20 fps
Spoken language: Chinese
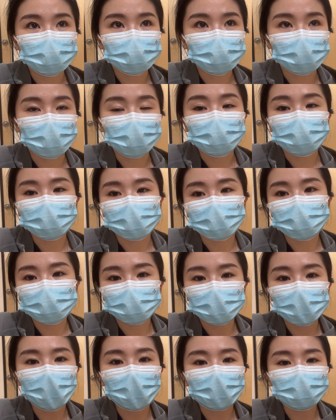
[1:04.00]
走就
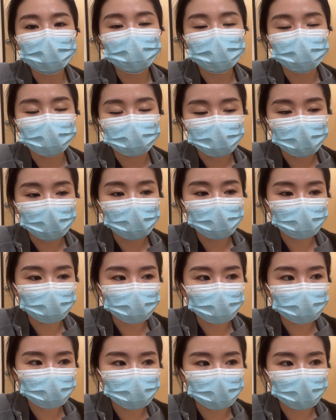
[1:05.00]
是 hiking 的时候，我
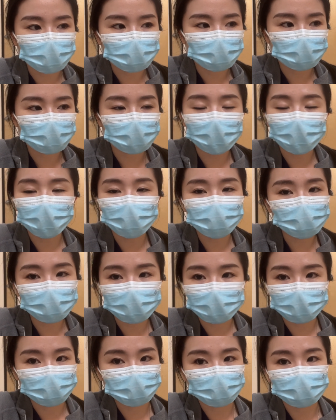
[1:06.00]
就觉得超
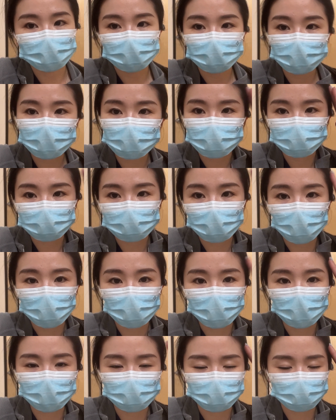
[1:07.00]
冷的，而且我
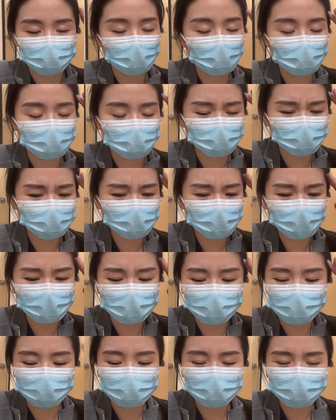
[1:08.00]
头很痛，就是那个
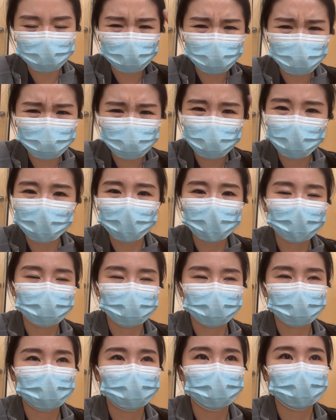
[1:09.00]
冷风吹到
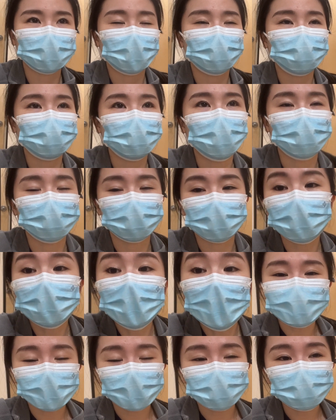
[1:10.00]
我头超痛的。
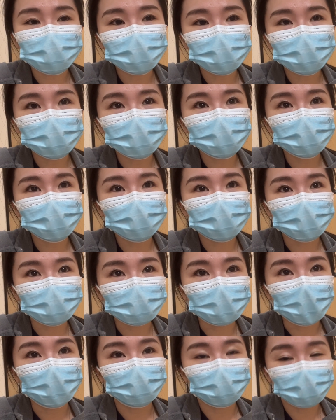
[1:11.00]
然后礼
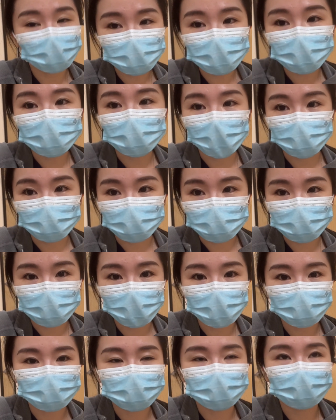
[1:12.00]
拜六的晚
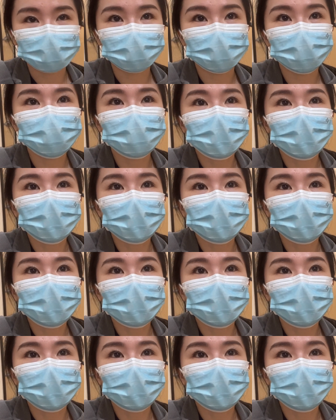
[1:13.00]
上呢。